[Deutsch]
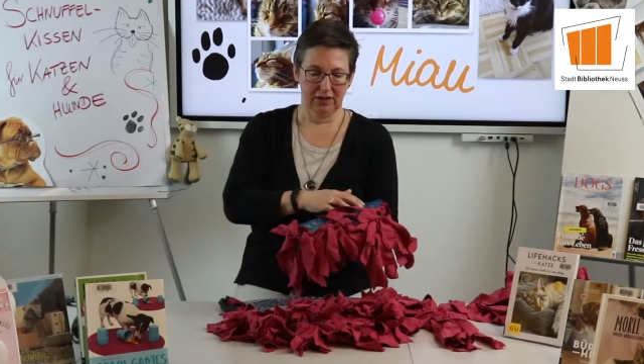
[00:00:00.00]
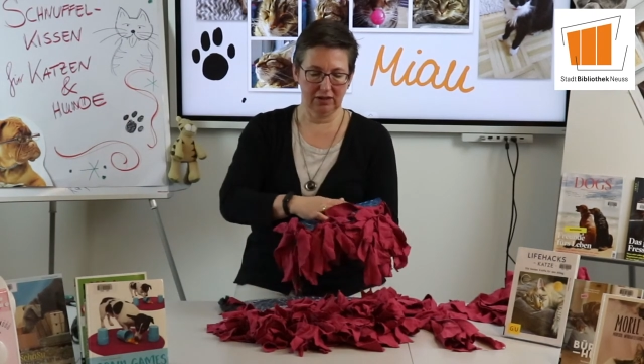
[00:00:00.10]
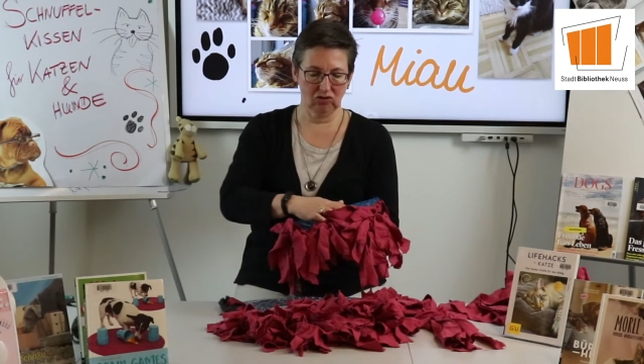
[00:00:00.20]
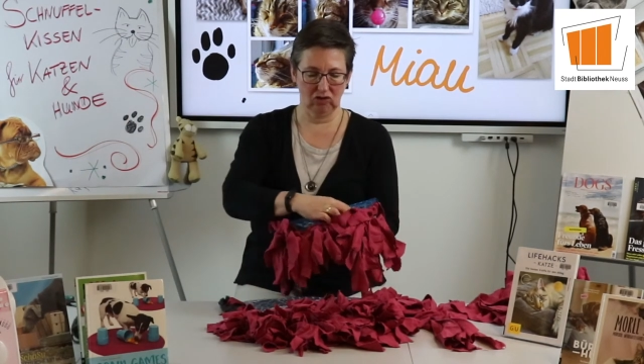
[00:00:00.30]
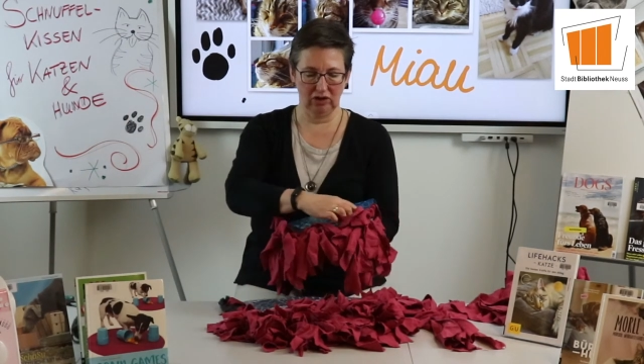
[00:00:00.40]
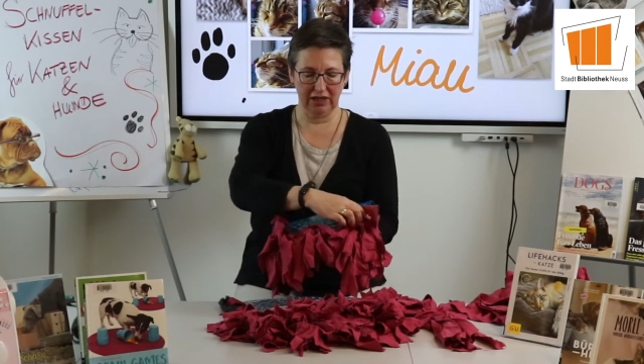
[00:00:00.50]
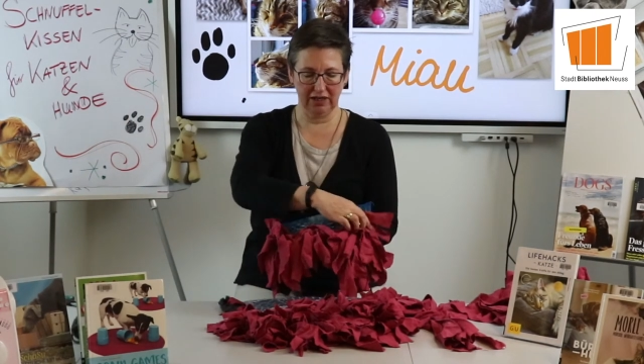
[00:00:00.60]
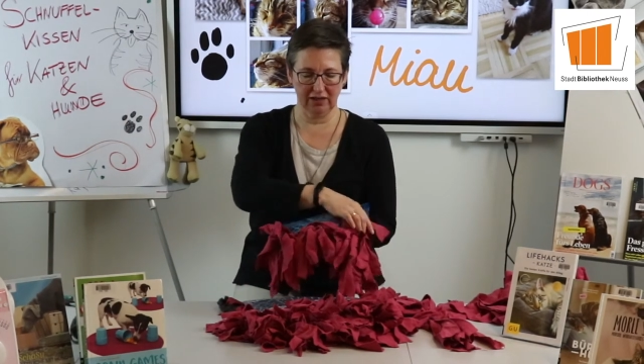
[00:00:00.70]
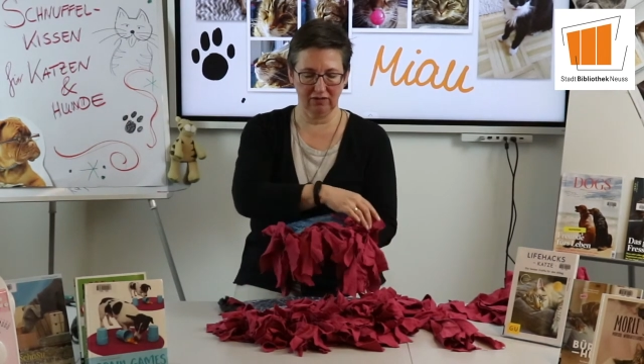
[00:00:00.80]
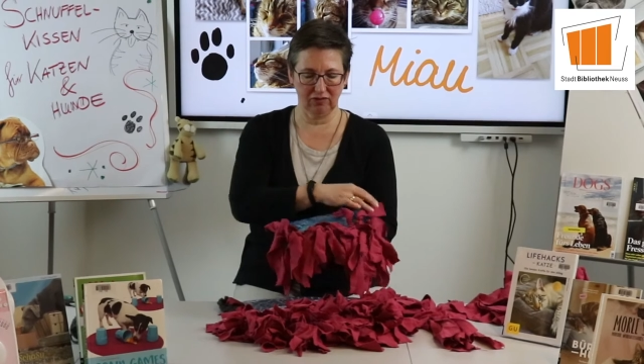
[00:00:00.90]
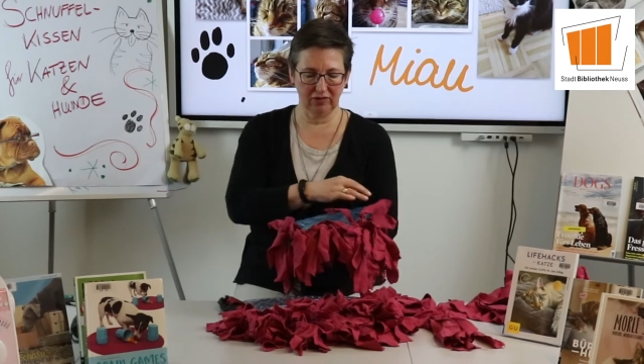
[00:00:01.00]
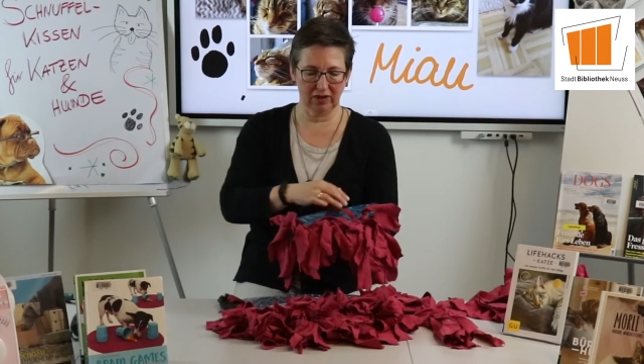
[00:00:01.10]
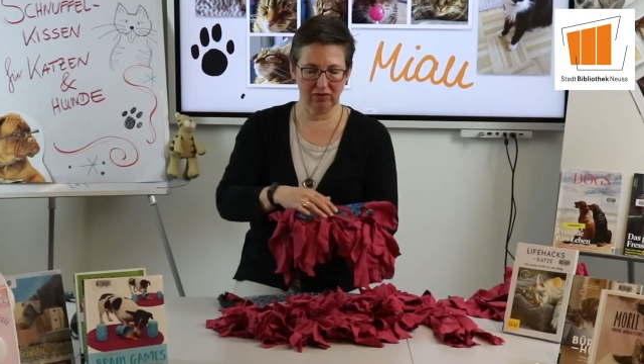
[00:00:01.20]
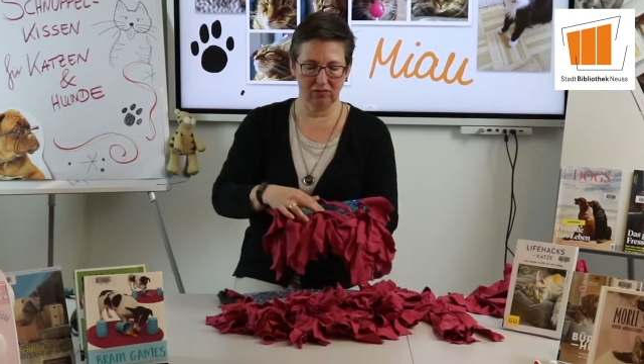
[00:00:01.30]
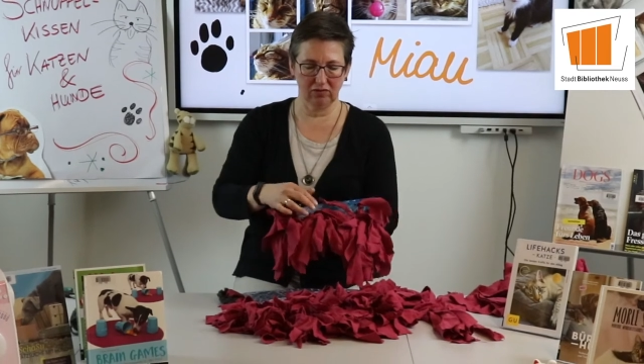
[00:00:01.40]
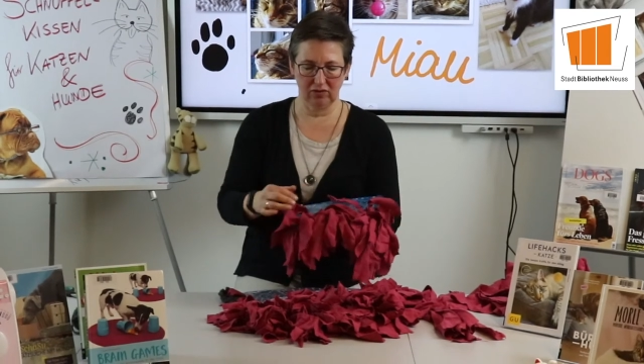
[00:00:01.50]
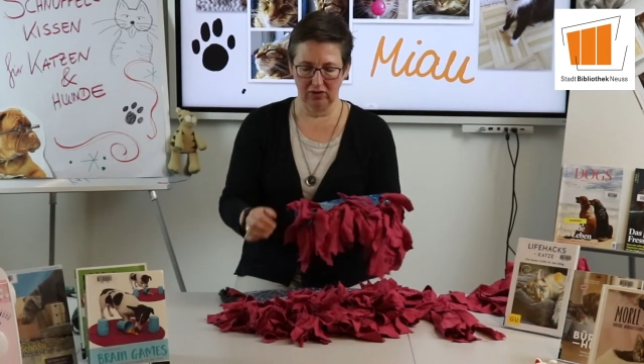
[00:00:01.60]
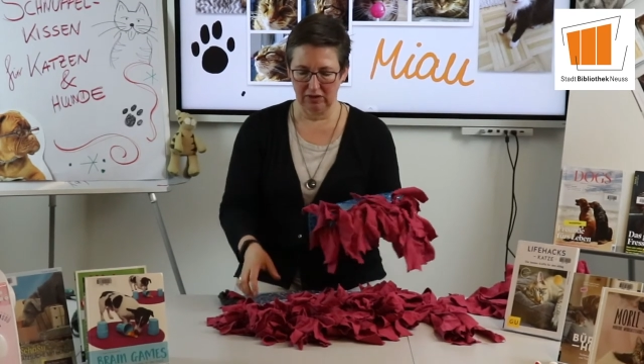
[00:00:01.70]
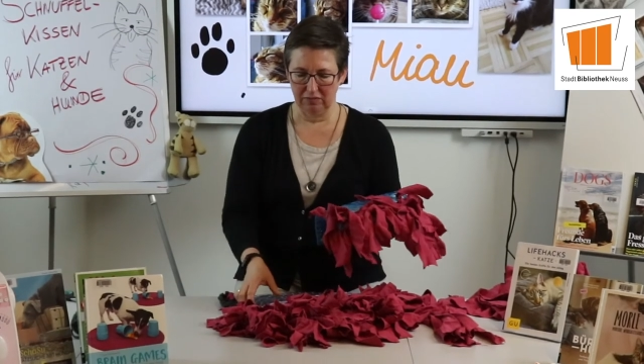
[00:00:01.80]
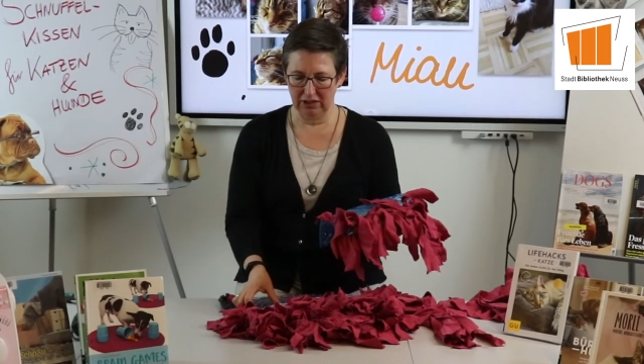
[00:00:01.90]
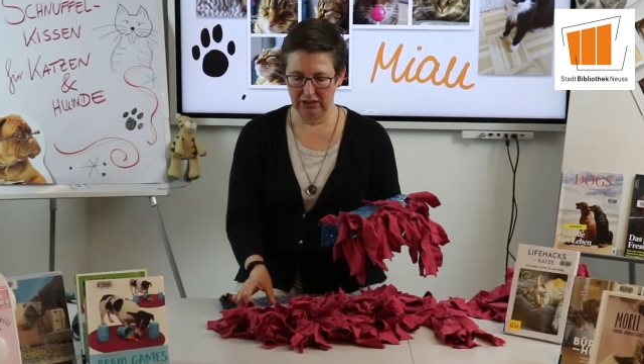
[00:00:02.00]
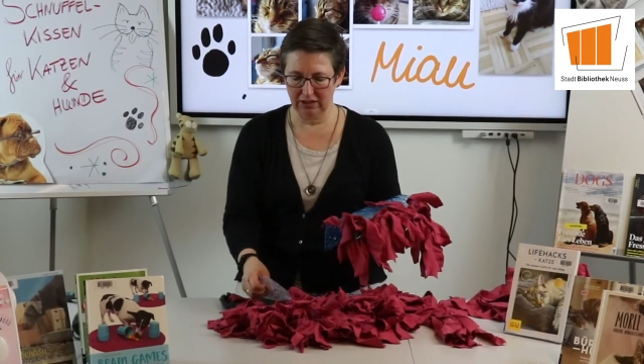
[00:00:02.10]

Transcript: hier schon angefangen und man